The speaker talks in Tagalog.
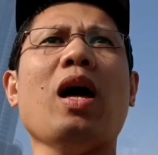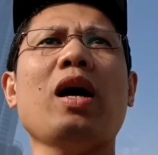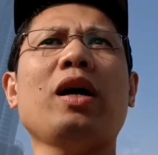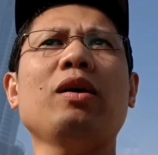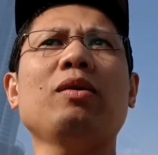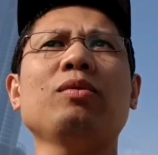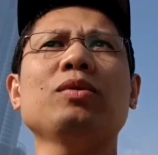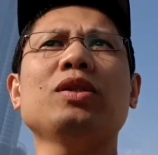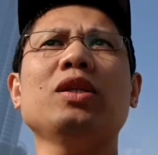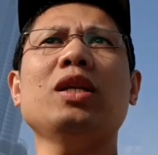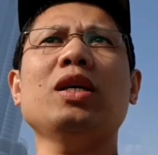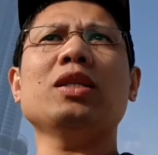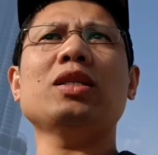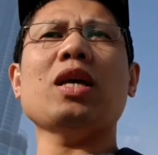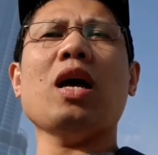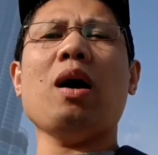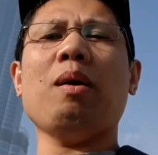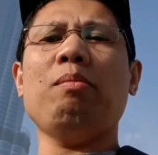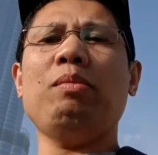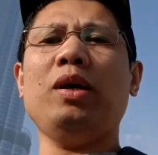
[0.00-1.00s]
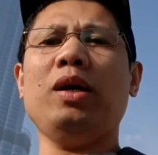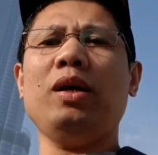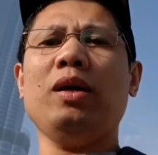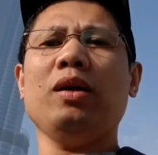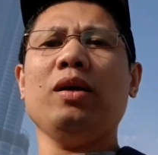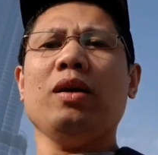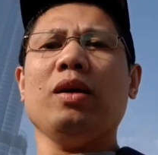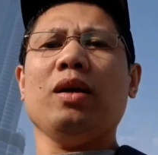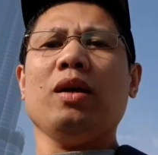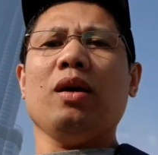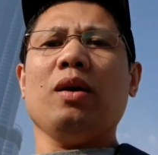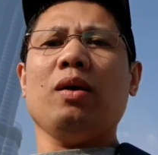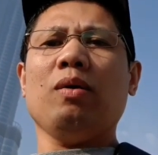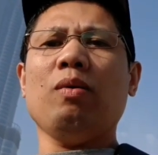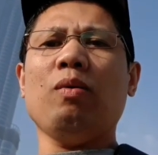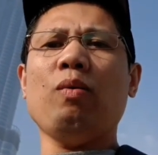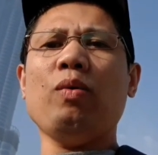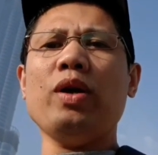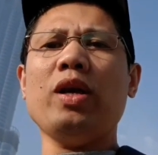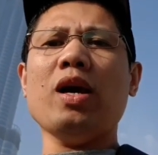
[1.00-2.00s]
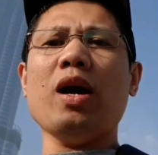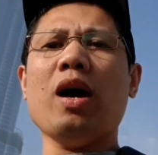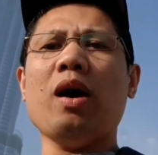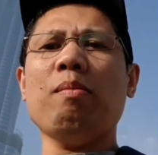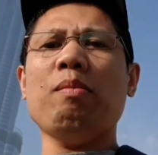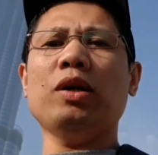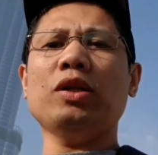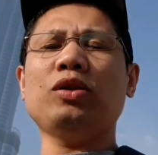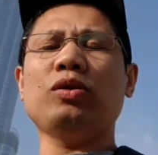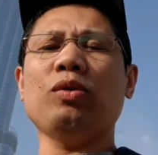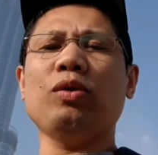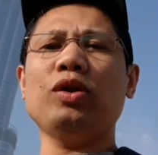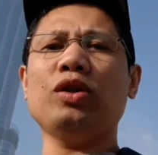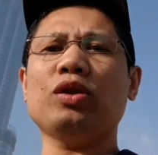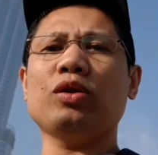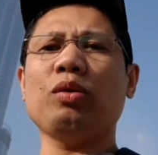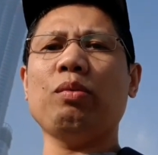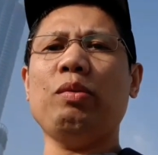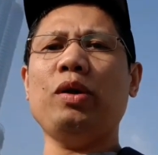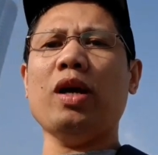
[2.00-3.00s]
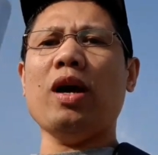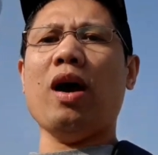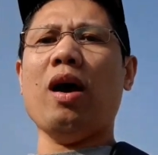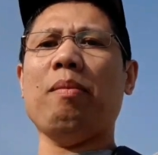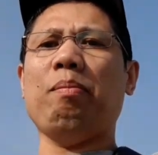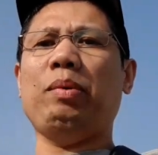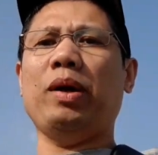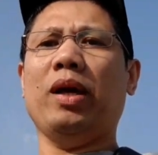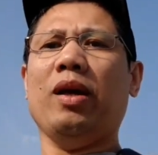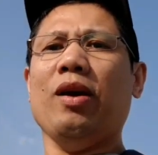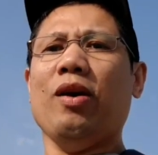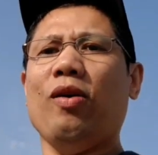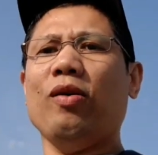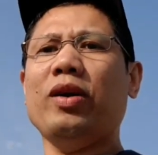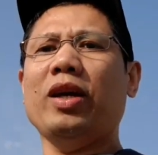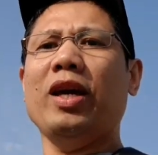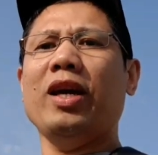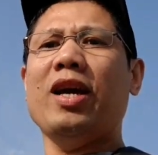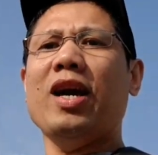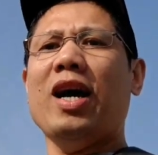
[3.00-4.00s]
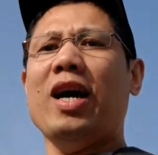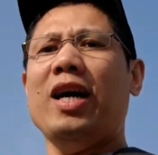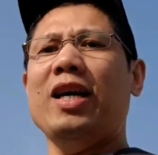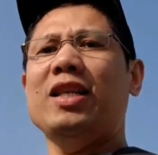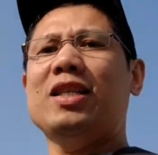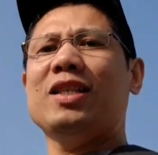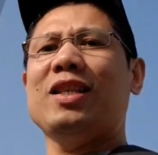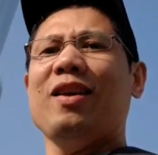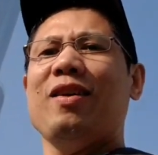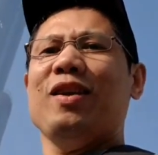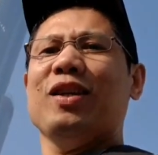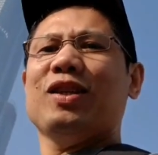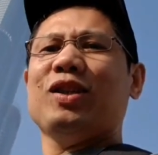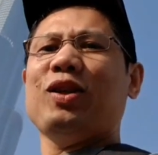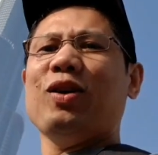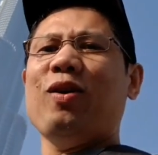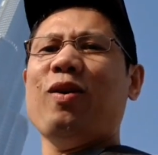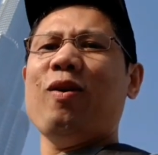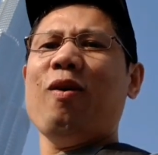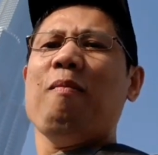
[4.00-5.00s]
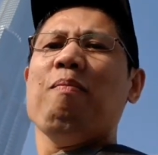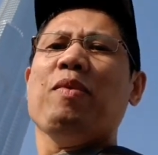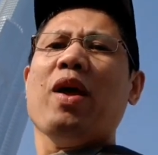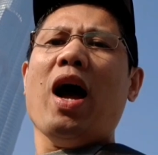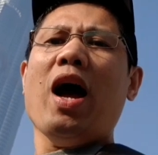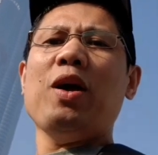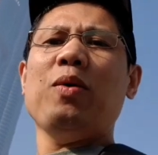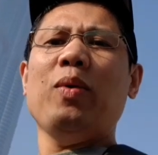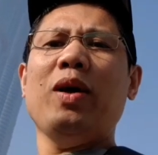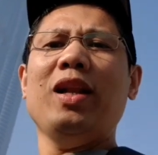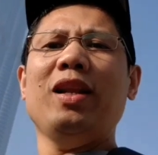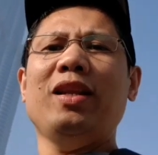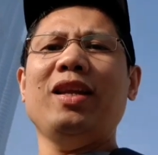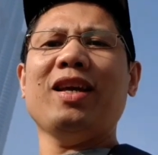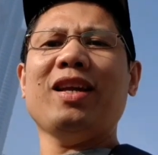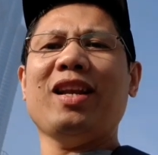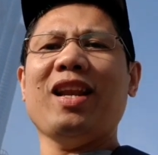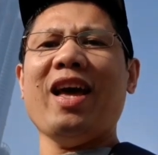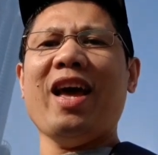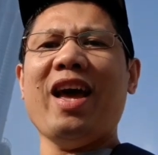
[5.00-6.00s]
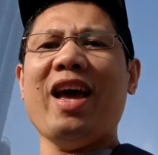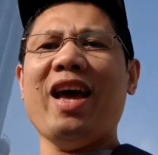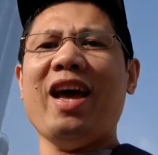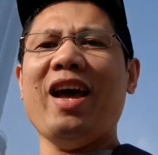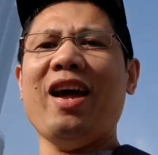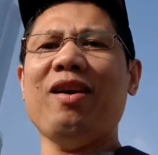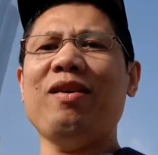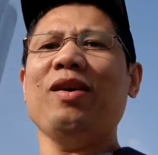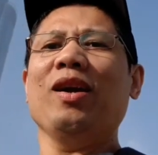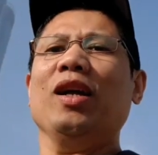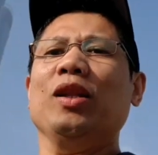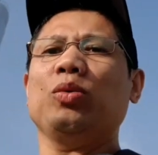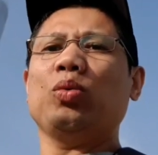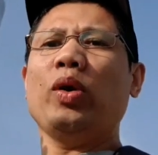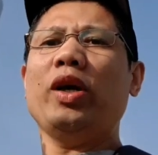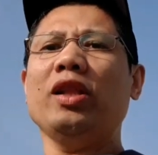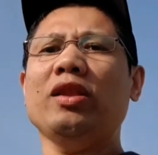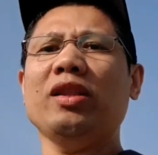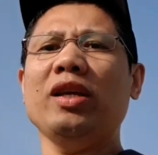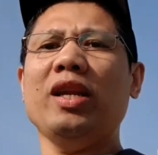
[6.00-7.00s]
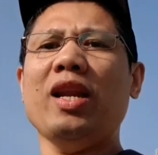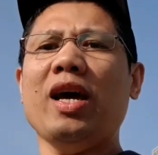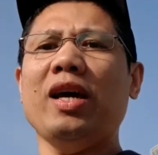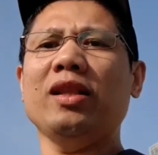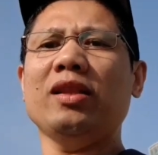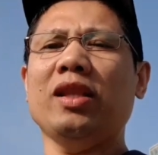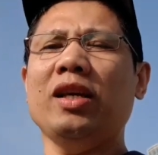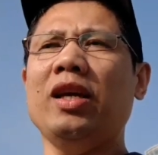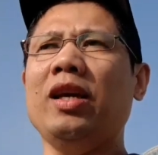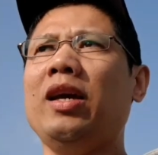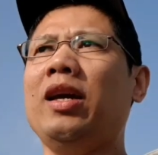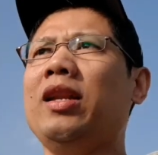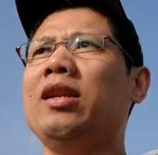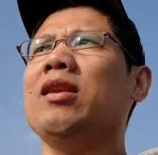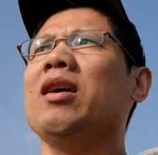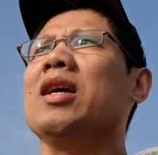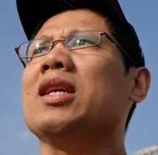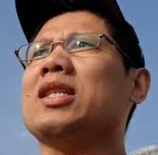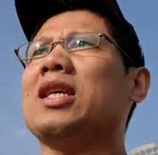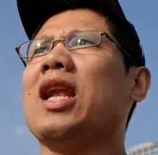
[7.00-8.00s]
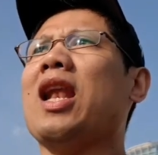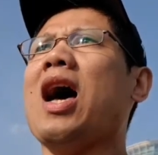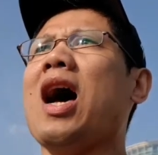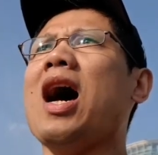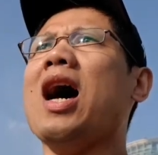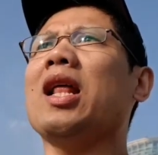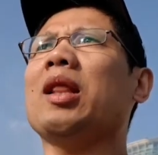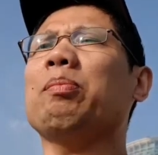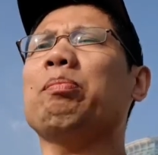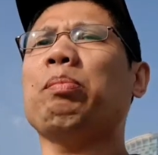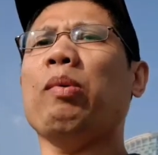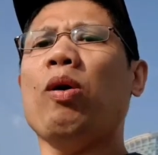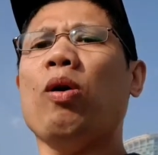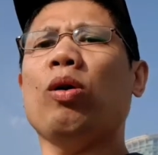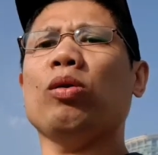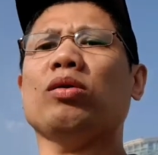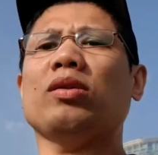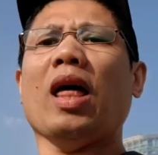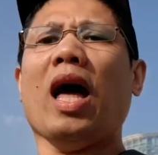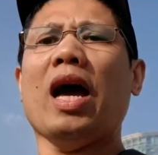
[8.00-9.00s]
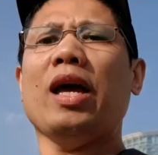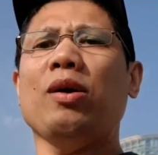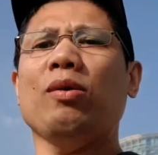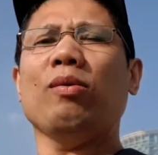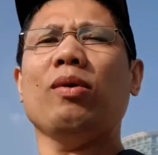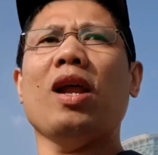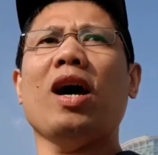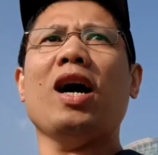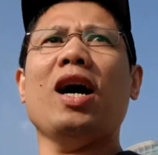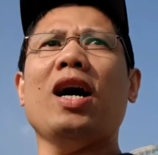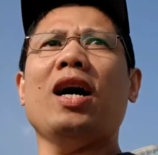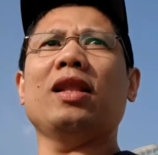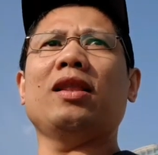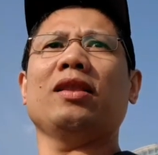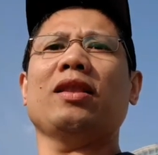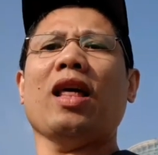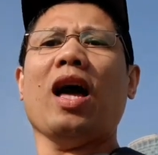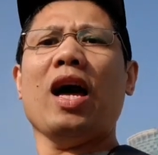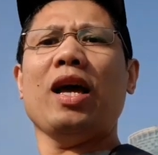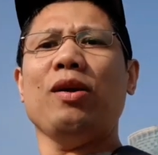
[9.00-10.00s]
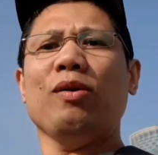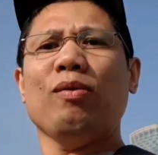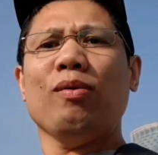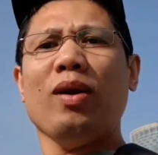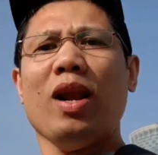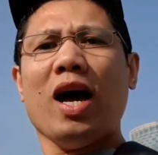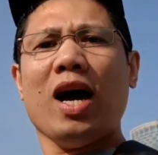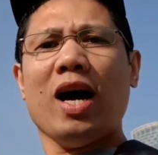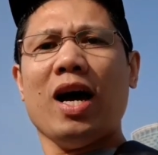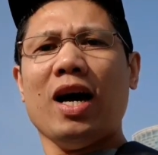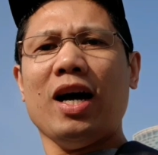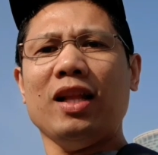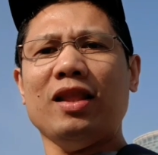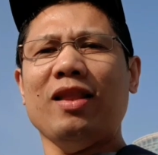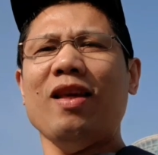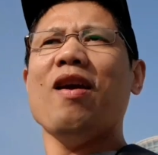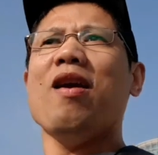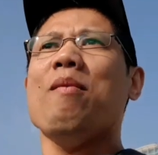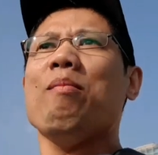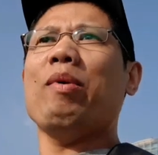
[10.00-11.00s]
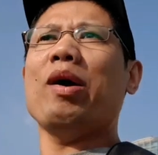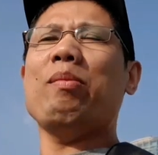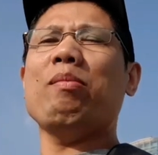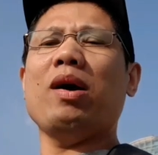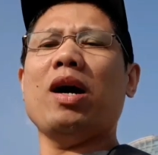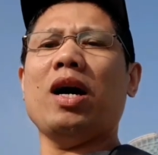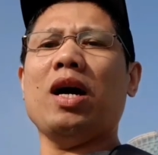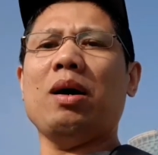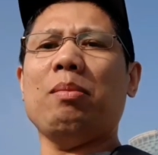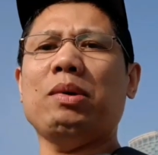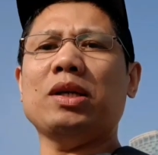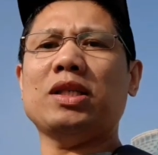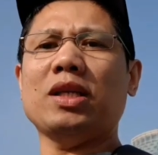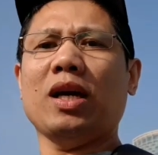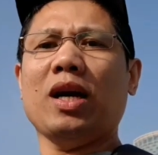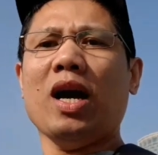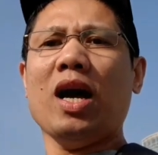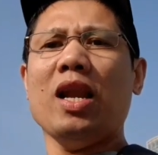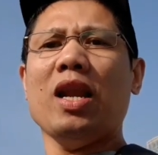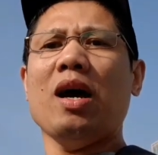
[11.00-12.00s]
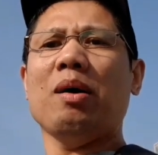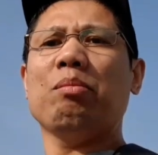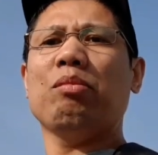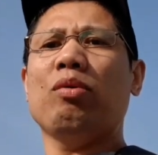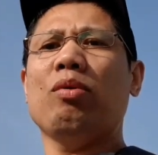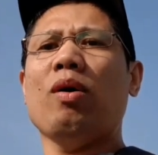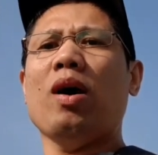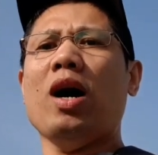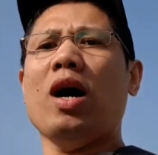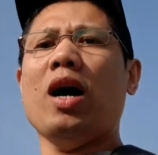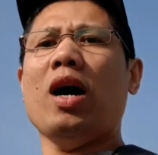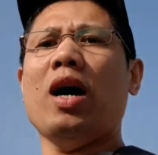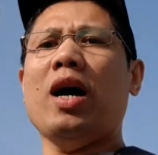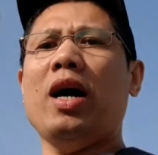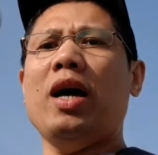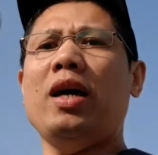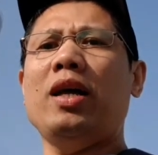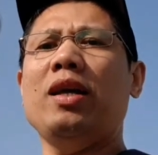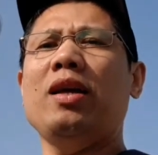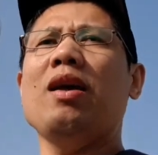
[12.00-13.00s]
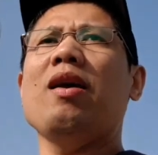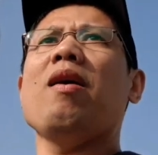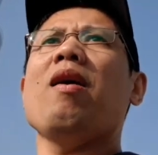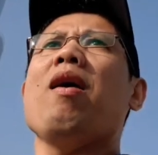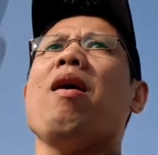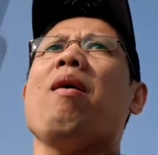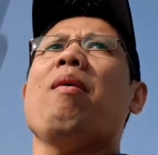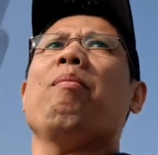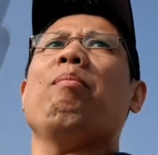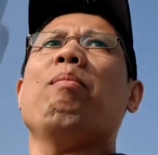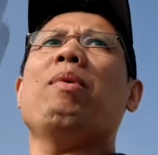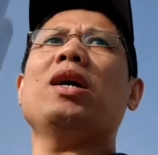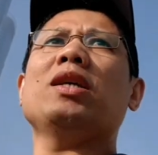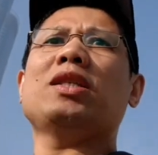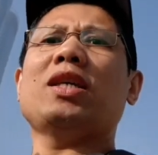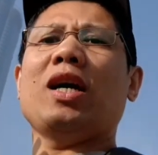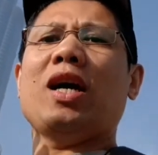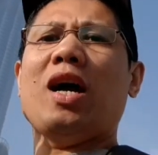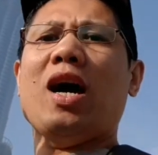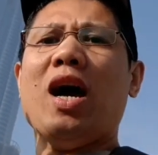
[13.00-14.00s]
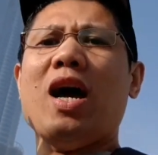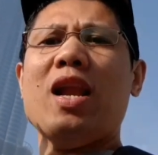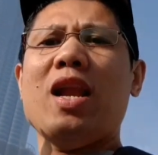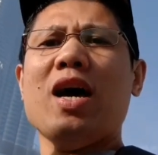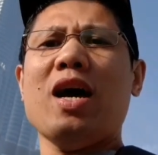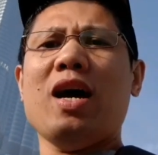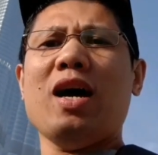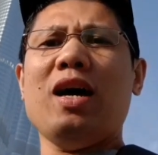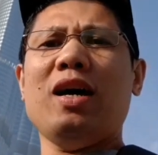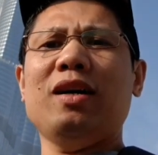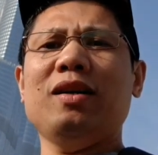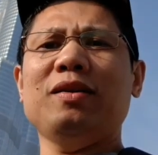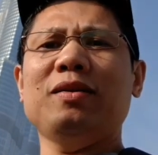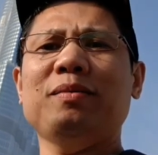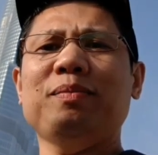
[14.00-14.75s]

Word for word: lagi kong sinasabi, we have a choice to be happy. Okay guys, so I will declare 2019 sa lahat po, tayong lahat, tayong lahat, may mga masaganang buhay, masaganang